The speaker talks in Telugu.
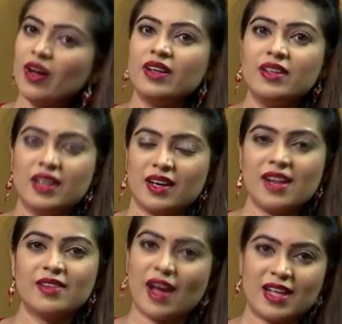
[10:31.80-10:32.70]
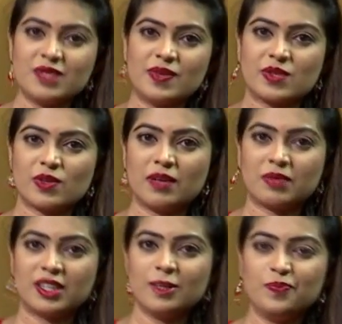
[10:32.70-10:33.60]
ఇన్ని రకాల దాల్స్ వేసుకున్నాం
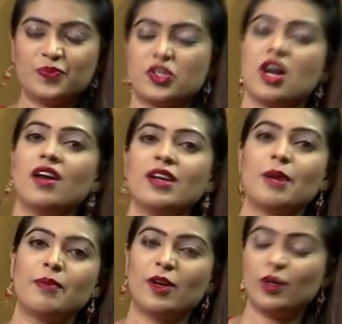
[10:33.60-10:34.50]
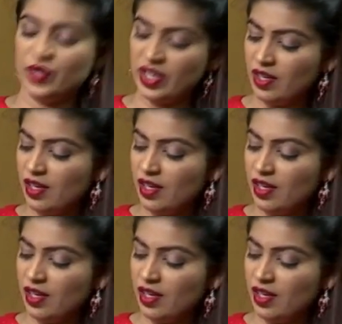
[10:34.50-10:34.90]
కదా చాలా యమ్మీగా ఉంది